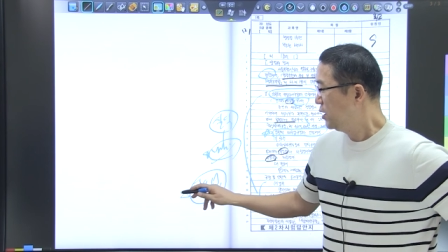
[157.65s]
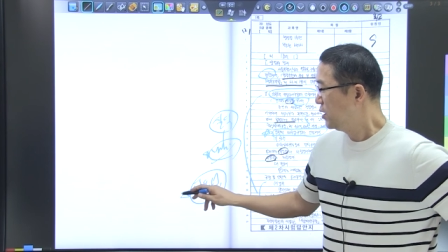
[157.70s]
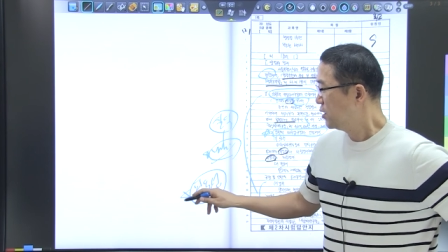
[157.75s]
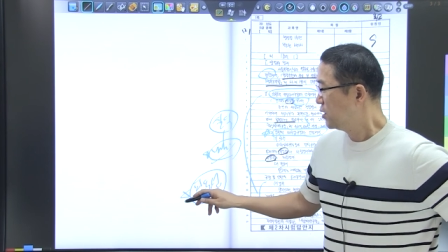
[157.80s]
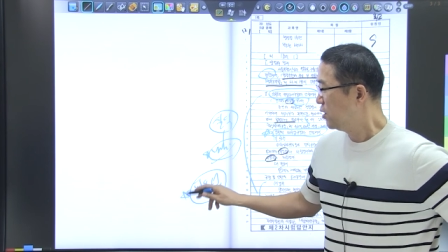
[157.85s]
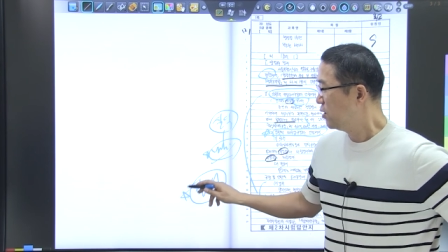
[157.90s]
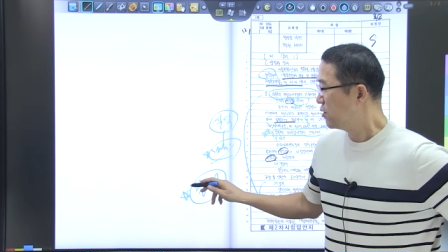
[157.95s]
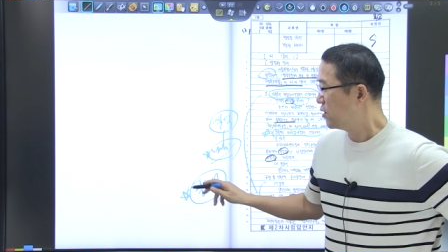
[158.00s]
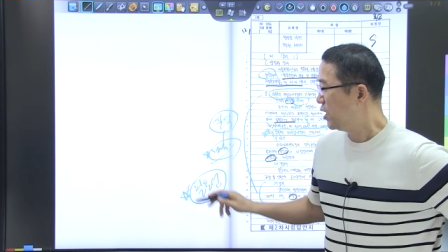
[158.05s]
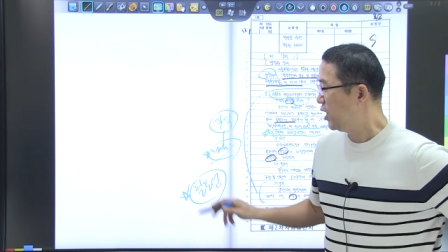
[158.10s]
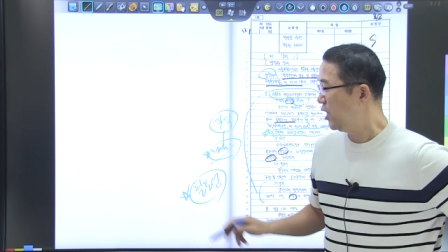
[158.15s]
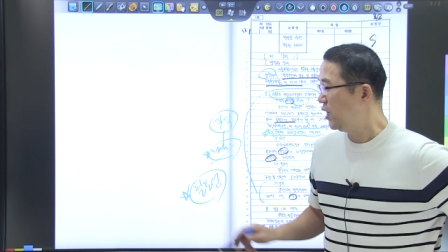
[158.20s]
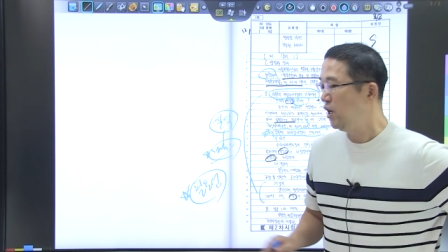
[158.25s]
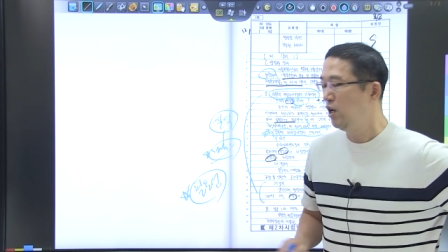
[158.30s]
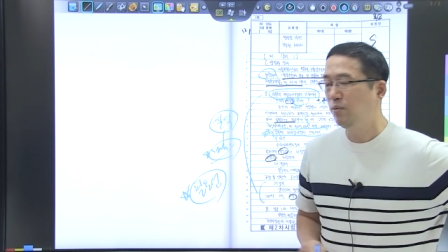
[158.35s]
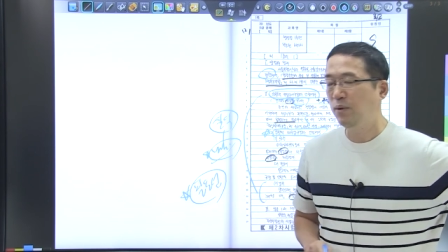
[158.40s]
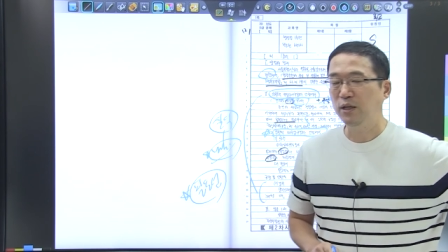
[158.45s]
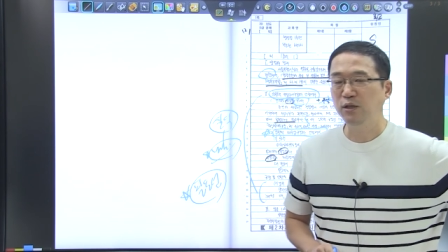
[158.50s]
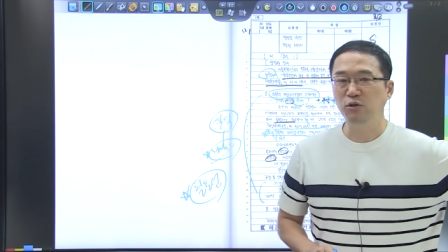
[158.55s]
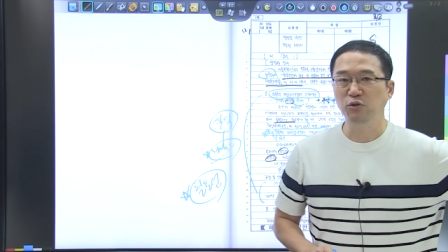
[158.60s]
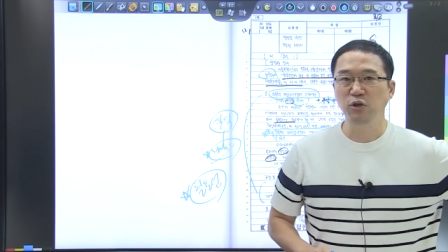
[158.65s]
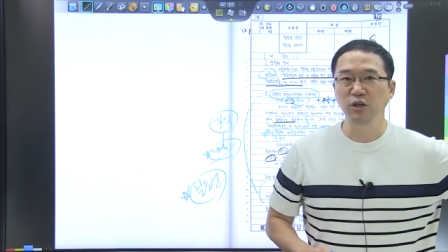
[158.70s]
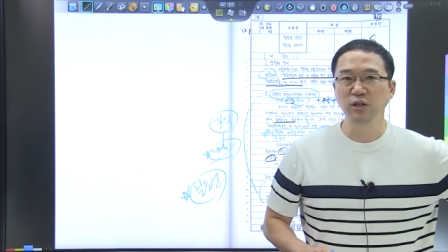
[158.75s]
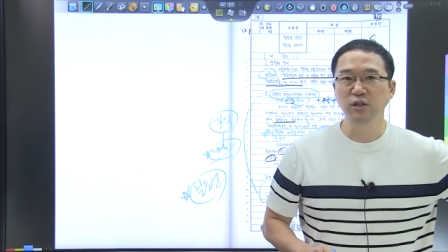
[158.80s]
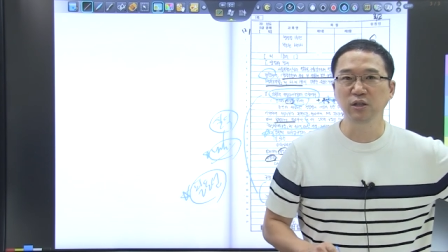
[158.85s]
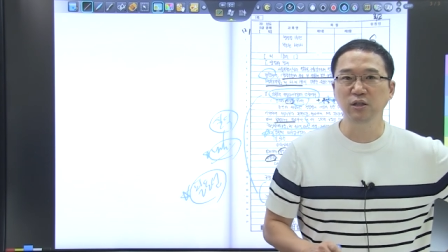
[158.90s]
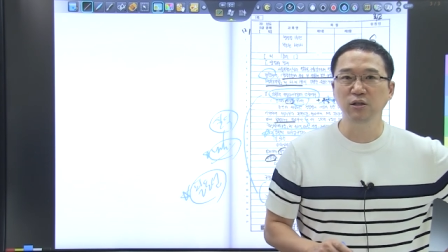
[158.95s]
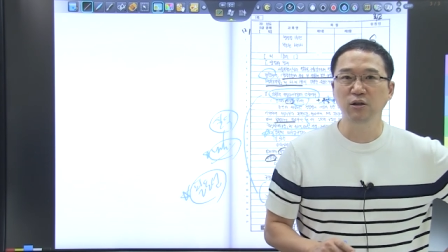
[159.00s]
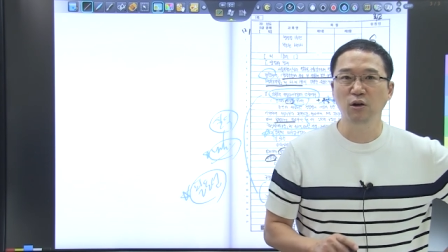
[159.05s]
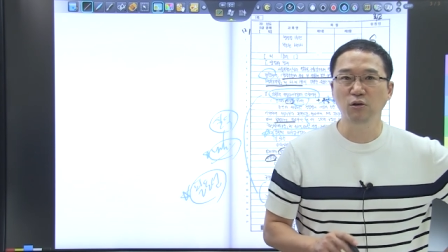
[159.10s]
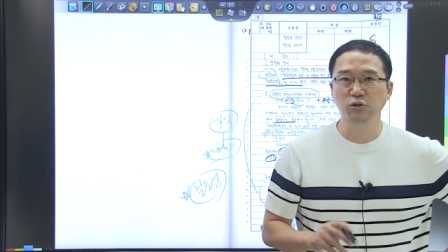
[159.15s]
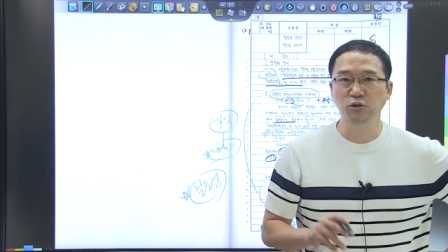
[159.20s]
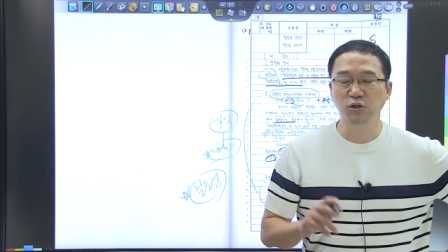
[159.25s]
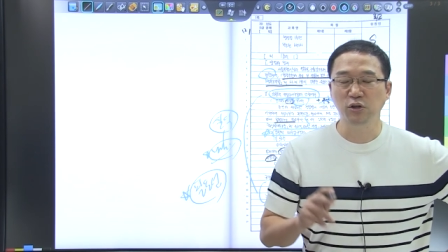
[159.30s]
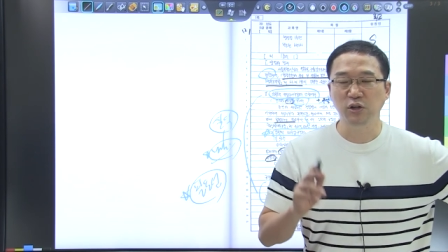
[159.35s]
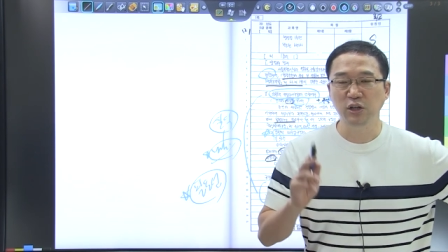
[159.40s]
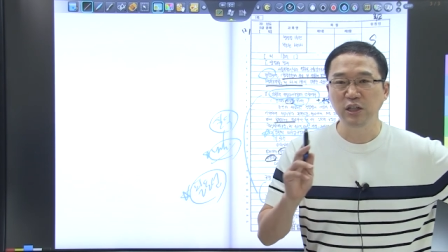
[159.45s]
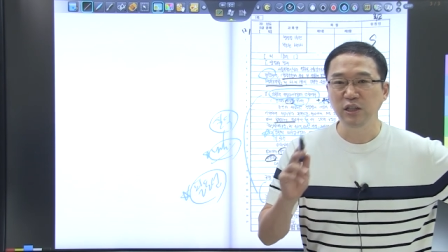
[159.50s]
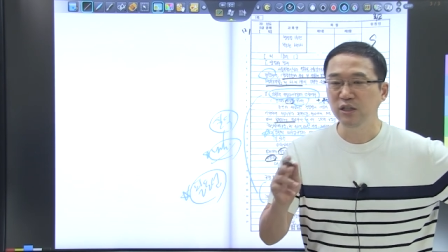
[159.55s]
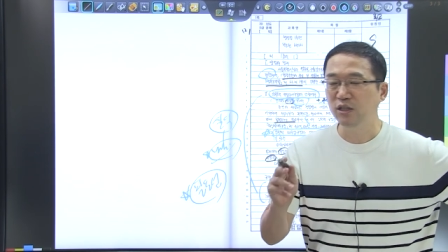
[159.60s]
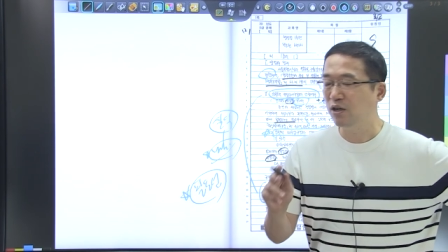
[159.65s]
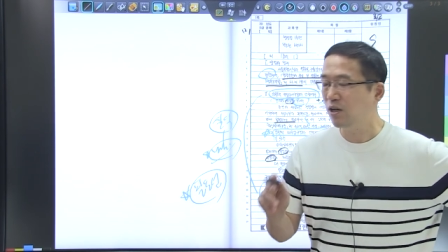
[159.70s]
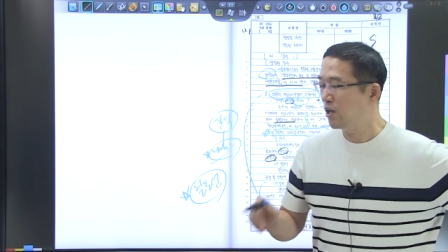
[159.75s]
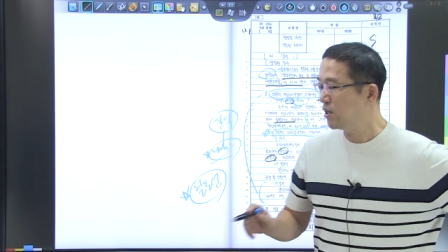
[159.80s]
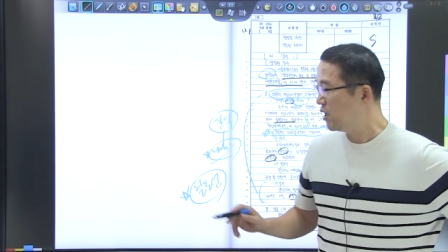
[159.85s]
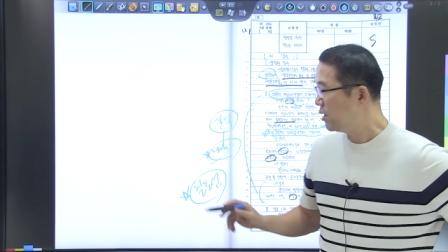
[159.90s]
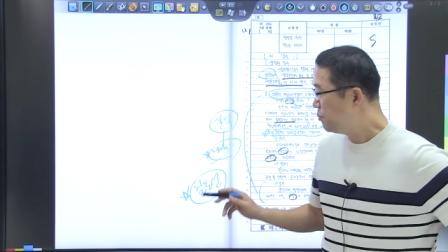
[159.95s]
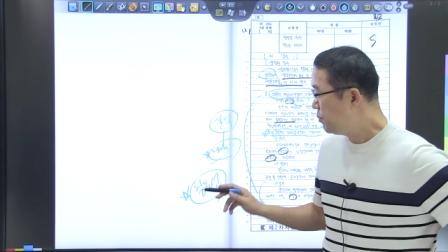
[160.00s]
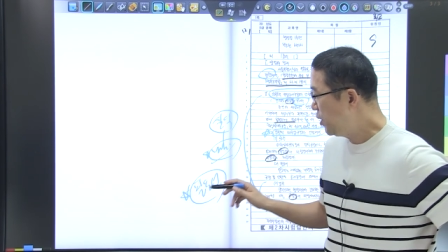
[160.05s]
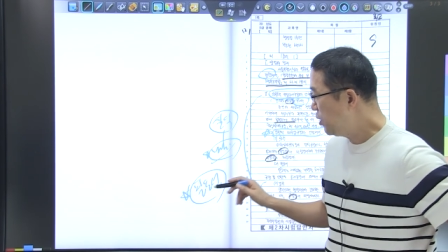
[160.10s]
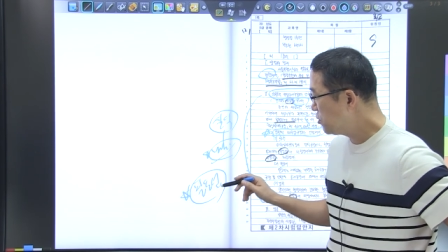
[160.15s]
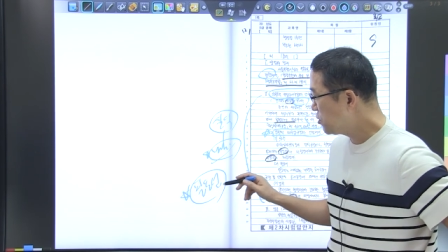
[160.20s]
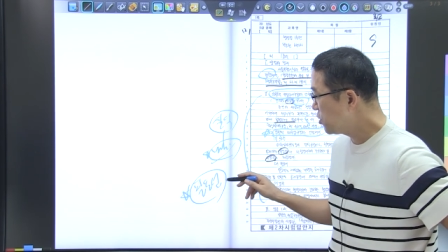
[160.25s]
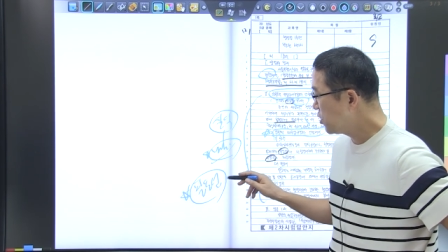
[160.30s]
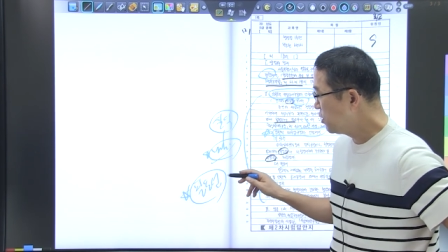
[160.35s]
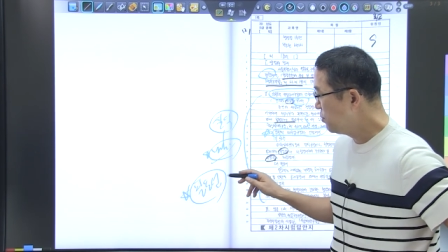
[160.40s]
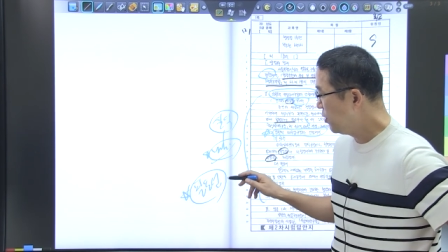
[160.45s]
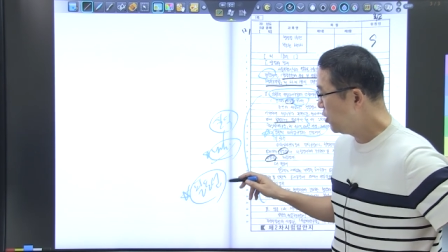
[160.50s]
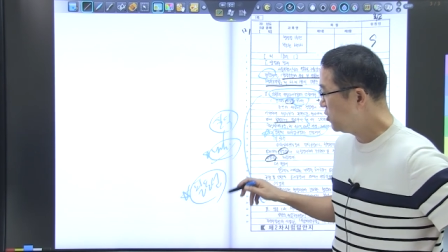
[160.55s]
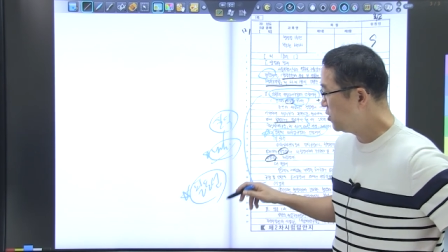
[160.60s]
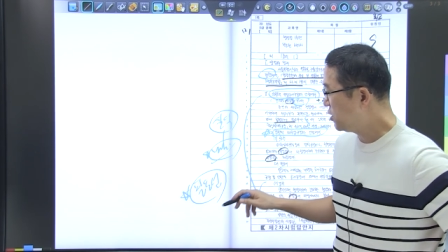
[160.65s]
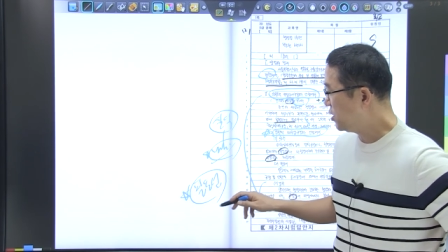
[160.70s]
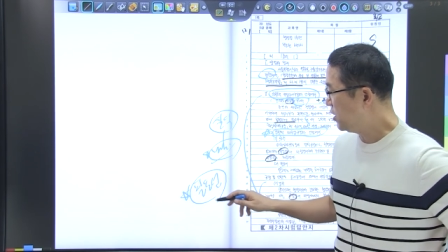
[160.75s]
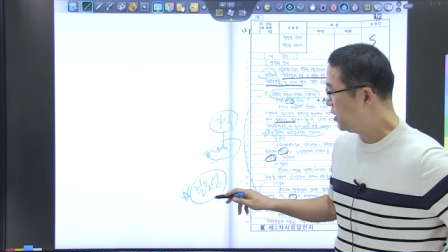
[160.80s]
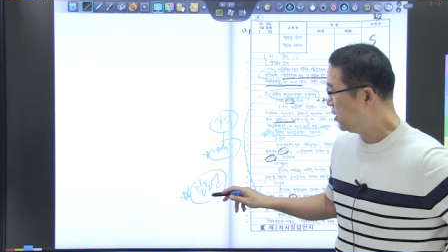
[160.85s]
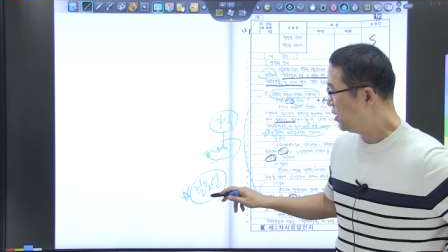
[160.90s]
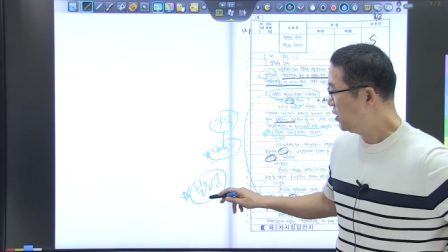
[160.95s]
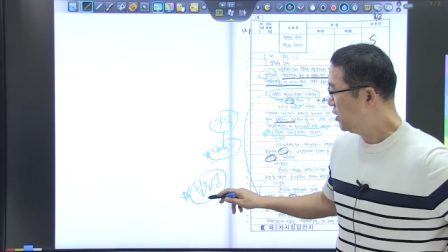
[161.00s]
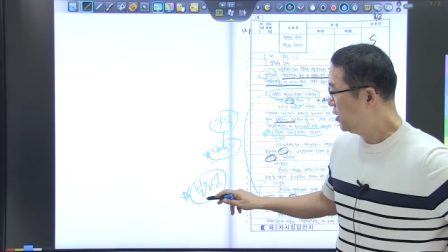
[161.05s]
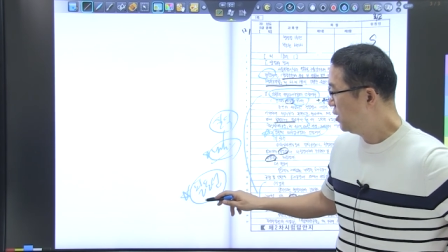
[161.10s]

그렇게 일반적 이익근거 규정을 인정해야 될 필요성이 뭔지